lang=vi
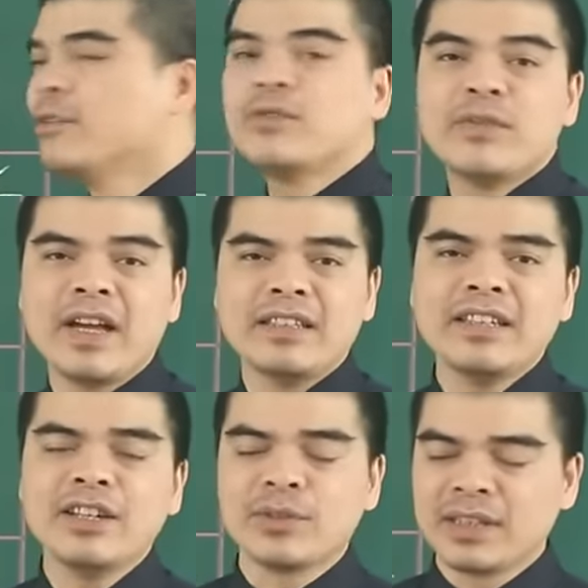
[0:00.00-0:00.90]
Vì vậy
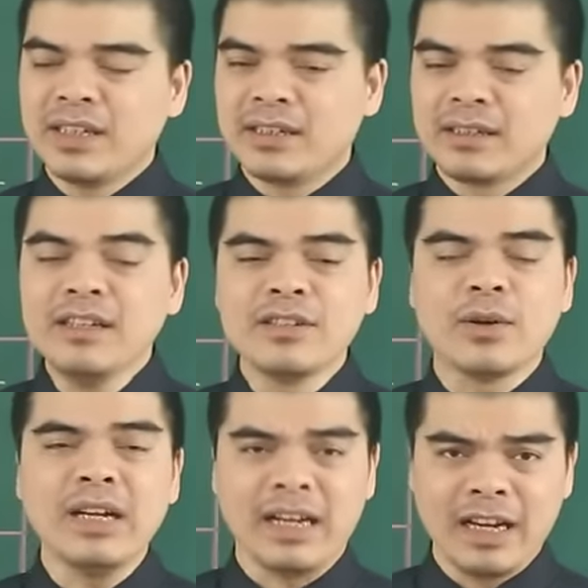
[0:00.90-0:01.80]
những người tuổi Thìn đừng
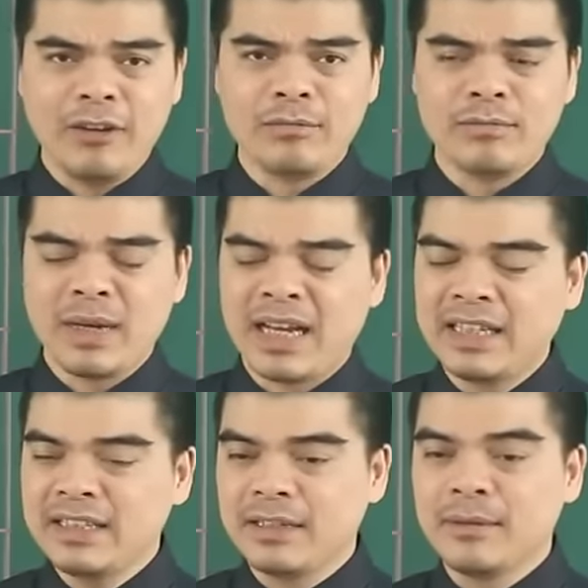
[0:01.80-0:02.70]
có nản lòng mà
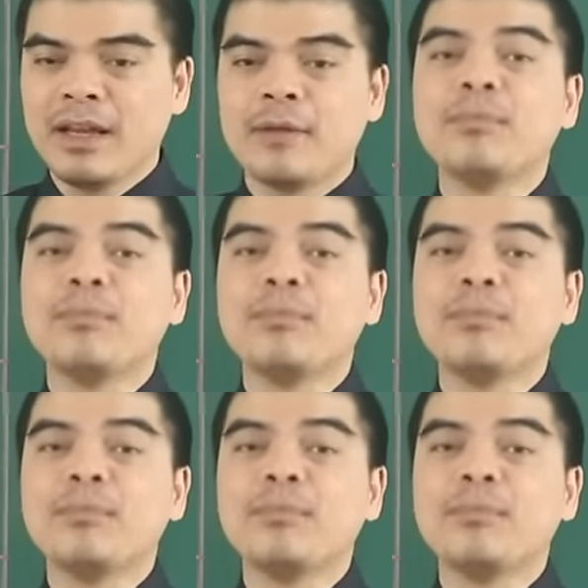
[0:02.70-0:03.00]
hãy